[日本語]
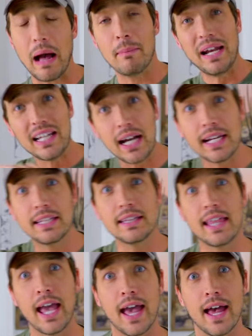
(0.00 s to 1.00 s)
とアメリカ
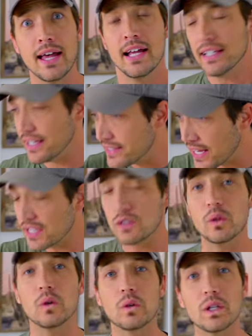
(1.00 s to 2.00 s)
行って、で、戦
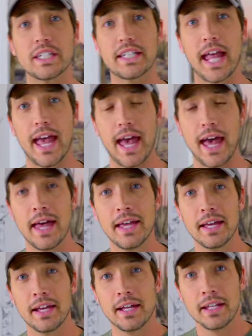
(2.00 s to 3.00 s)
争を起こして、
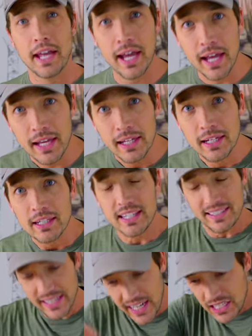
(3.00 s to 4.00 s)
ね、で
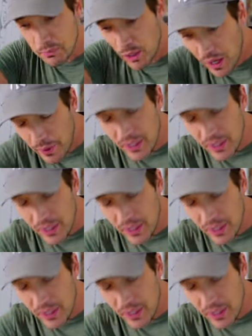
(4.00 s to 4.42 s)
政治も